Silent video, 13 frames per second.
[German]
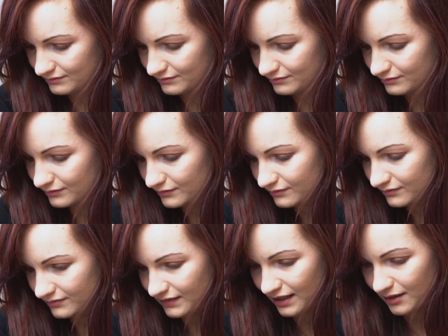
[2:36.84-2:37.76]

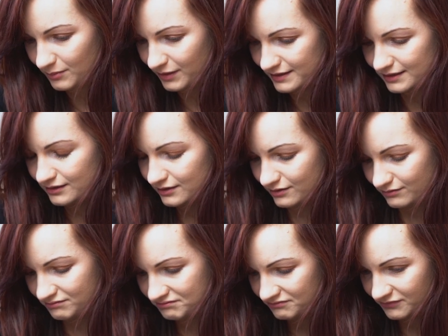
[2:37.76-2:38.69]
Hm, nee, man sieht,
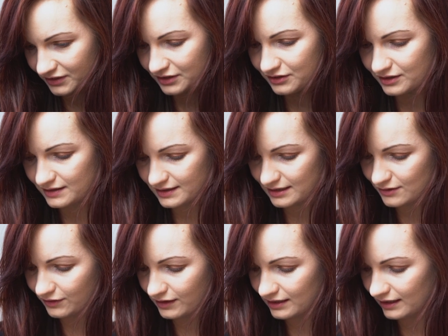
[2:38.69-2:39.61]
wenn ich das
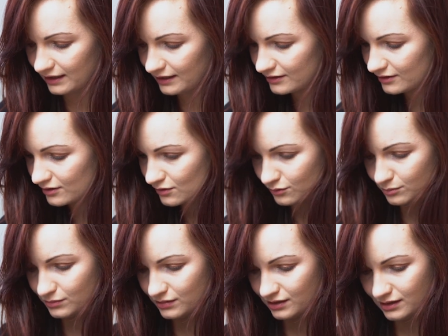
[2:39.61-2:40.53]
jetzt vergleiche
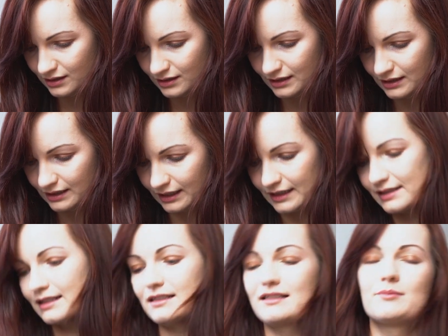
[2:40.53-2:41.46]
zum
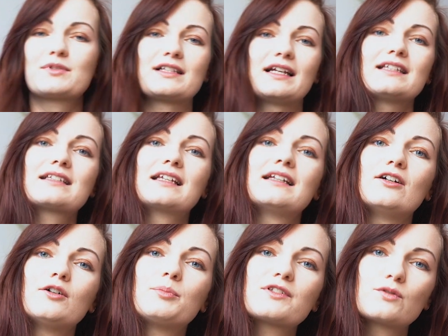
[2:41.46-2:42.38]
Rest, also der Besatz geht
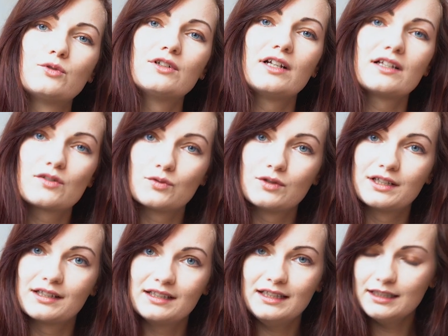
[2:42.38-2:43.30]
auch bis runter zu
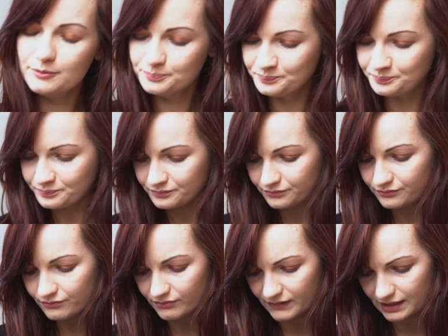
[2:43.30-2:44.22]
den Knien,
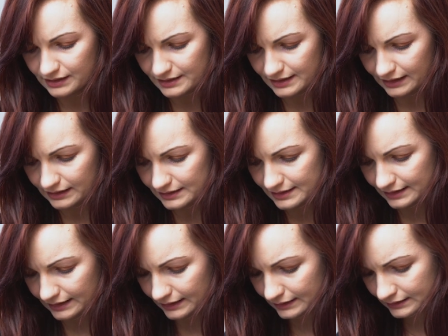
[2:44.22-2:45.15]
ist alles
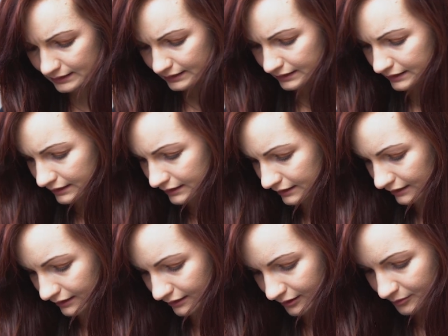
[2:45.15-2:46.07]
da.
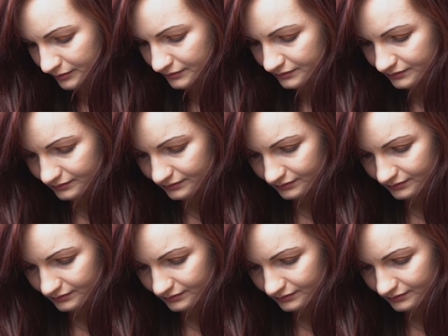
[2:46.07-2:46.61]
Ähm,